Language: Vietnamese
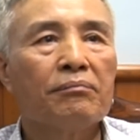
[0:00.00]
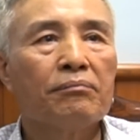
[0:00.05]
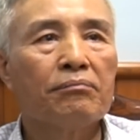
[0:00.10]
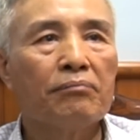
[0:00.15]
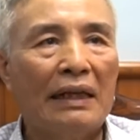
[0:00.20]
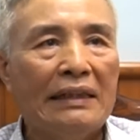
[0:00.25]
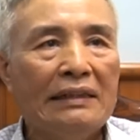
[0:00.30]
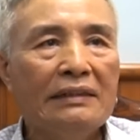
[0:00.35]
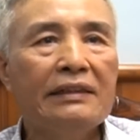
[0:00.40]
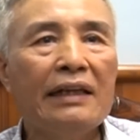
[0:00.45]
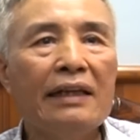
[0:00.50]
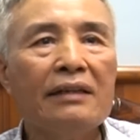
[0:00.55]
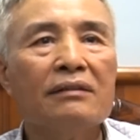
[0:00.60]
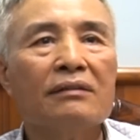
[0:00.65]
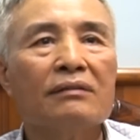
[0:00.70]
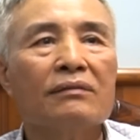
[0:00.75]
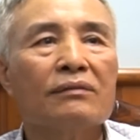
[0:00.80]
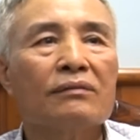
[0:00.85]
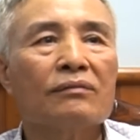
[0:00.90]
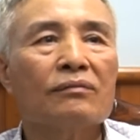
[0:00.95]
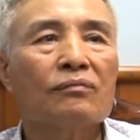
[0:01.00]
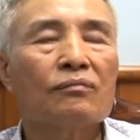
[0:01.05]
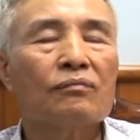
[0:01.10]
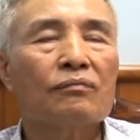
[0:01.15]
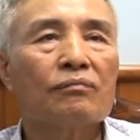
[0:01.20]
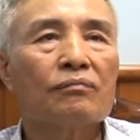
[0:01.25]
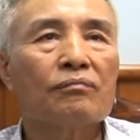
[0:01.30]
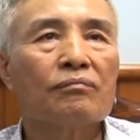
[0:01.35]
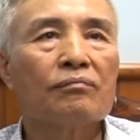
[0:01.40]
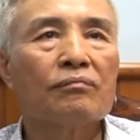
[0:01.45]
bắn chết
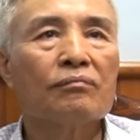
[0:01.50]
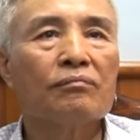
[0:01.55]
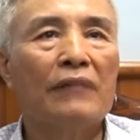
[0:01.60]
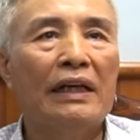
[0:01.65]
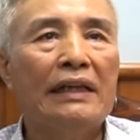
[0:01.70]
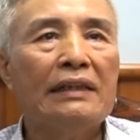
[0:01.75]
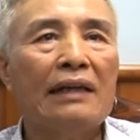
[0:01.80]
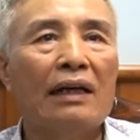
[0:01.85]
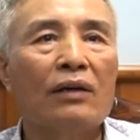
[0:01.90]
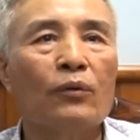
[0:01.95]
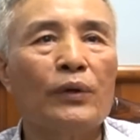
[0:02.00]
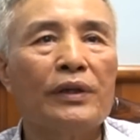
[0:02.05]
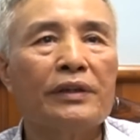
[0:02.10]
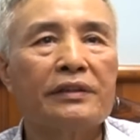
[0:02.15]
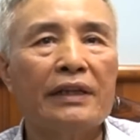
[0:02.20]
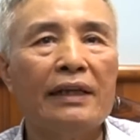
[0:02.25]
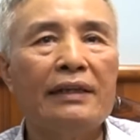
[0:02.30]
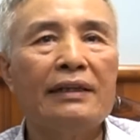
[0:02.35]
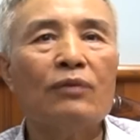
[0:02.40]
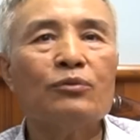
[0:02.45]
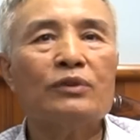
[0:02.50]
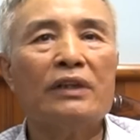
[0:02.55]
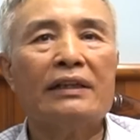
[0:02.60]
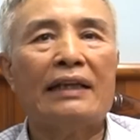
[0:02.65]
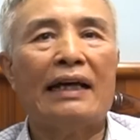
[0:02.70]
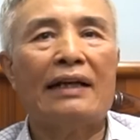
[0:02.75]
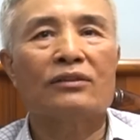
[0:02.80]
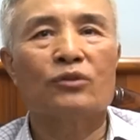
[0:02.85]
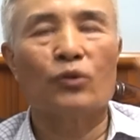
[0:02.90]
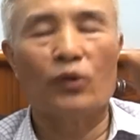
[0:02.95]
mấy thằng Ngụy trên nóc xe
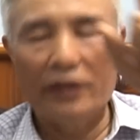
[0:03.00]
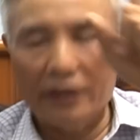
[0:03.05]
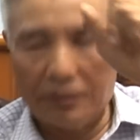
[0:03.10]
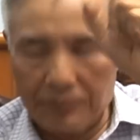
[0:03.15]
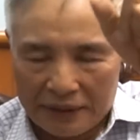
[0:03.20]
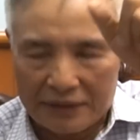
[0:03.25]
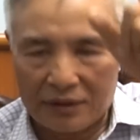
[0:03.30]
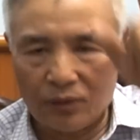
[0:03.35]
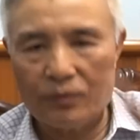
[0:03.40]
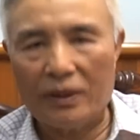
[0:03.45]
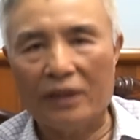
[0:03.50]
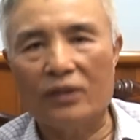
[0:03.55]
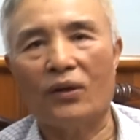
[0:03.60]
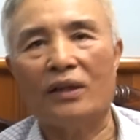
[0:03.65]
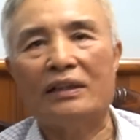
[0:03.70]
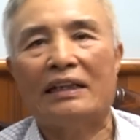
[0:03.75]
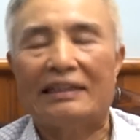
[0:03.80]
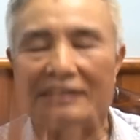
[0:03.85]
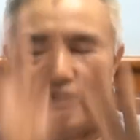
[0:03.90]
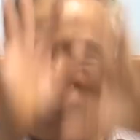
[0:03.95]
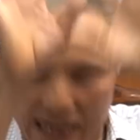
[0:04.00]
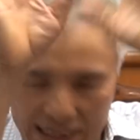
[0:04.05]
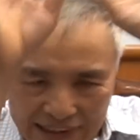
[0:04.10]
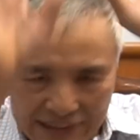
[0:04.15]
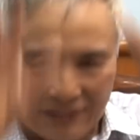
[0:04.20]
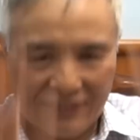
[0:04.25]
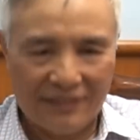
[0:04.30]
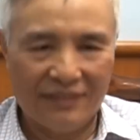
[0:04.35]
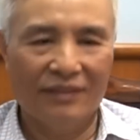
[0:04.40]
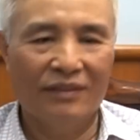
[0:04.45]
tăng rồi lên bắt sống, cái đó là sai.
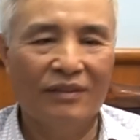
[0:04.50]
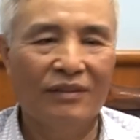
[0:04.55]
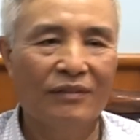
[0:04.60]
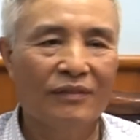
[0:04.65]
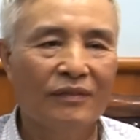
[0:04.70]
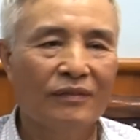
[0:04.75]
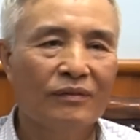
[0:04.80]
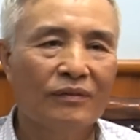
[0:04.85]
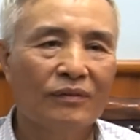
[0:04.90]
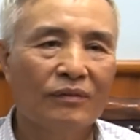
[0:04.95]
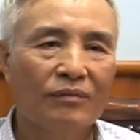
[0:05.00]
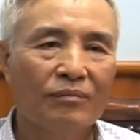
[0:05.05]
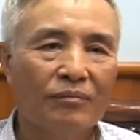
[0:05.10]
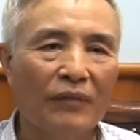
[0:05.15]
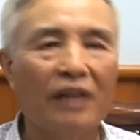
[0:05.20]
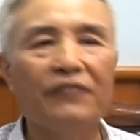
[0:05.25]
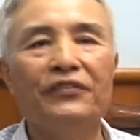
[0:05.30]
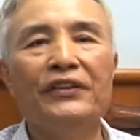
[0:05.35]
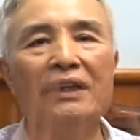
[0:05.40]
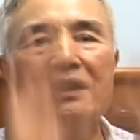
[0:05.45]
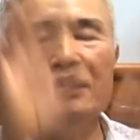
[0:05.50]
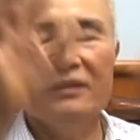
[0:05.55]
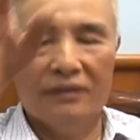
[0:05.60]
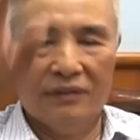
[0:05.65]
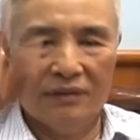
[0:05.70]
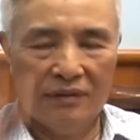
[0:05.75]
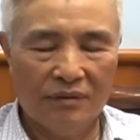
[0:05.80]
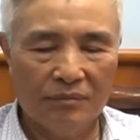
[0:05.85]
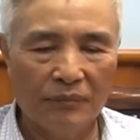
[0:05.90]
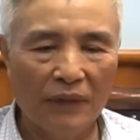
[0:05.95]
Bởi vì
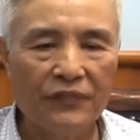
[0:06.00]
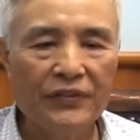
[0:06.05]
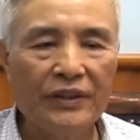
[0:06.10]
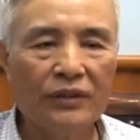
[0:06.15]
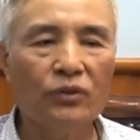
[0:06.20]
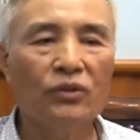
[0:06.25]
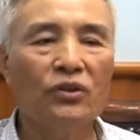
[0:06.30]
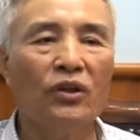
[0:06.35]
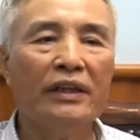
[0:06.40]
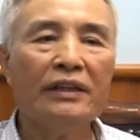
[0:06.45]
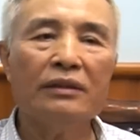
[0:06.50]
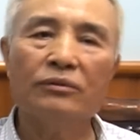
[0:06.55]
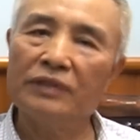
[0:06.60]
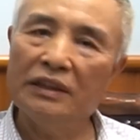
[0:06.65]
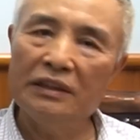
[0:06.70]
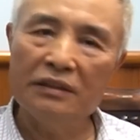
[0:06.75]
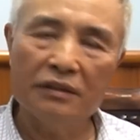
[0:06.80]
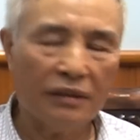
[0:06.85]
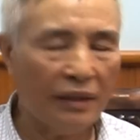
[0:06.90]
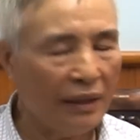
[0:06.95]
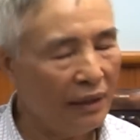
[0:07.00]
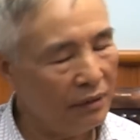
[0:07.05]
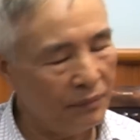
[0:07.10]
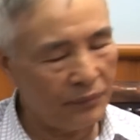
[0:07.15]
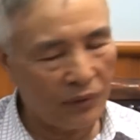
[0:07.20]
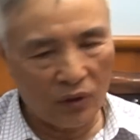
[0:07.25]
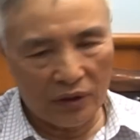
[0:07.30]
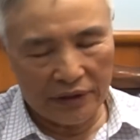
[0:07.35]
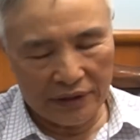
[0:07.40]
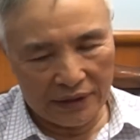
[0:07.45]
bởi vì tôi nói các đồng chí như thế này
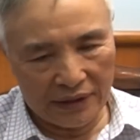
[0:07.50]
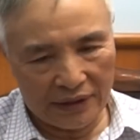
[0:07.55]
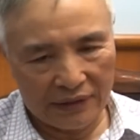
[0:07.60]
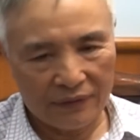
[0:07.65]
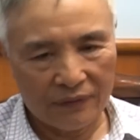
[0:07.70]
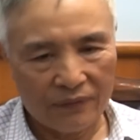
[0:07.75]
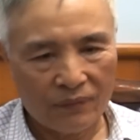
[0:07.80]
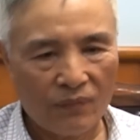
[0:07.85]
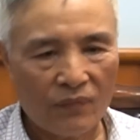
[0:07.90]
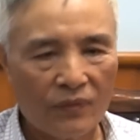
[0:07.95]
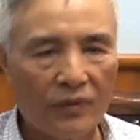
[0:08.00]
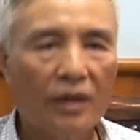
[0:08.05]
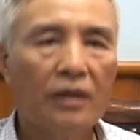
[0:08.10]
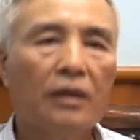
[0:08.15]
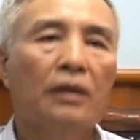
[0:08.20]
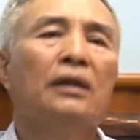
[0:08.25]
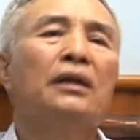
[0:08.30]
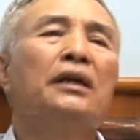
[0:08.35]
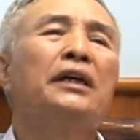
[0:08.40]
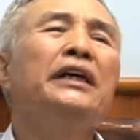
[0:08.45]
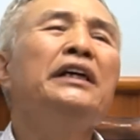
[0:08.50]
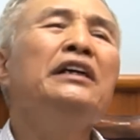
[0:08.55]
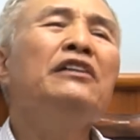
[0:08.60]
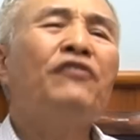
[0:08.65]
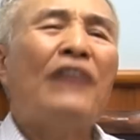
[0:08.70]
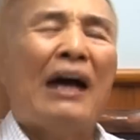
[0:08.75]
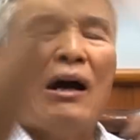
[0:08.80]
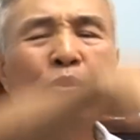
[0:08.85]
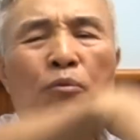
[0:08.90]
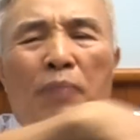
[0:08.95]
em có lý này. Khi
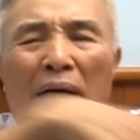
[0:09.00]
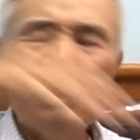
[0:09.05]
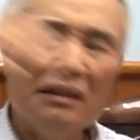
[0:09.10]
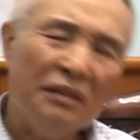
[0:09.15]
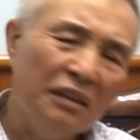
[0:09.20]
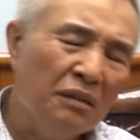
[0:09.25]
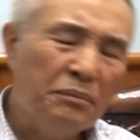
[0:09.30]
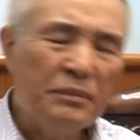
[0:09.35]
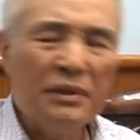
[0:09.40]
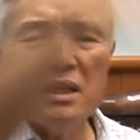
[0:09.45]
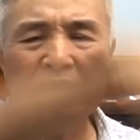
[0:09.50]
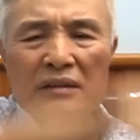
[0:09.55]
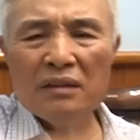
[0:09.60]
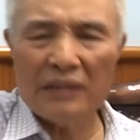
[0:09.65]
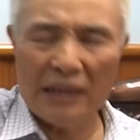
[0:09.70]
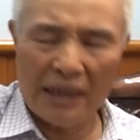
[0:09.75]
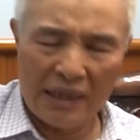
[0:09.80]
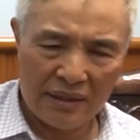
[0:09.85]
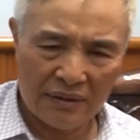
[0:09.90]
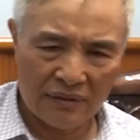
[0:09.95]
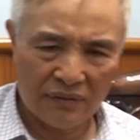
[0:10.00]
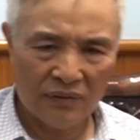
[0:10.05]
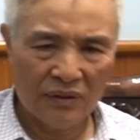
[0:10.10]
pháo bắn như mưa như thế